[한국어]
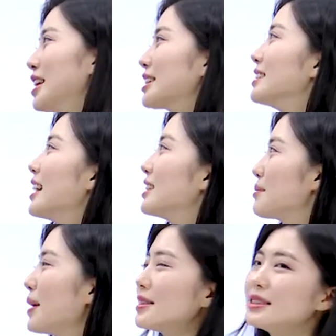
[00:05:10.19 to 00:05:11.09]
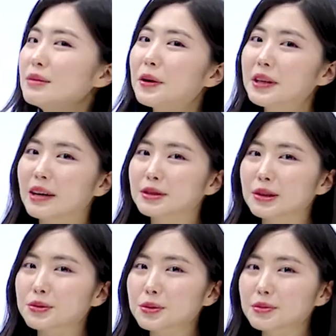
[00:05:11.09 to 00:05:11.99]
근데 이제 파트 이 번이
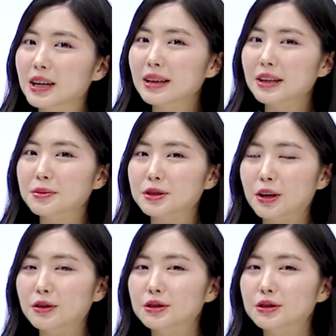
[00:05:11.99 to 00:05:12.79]
아무래도 조금 까다롭죠.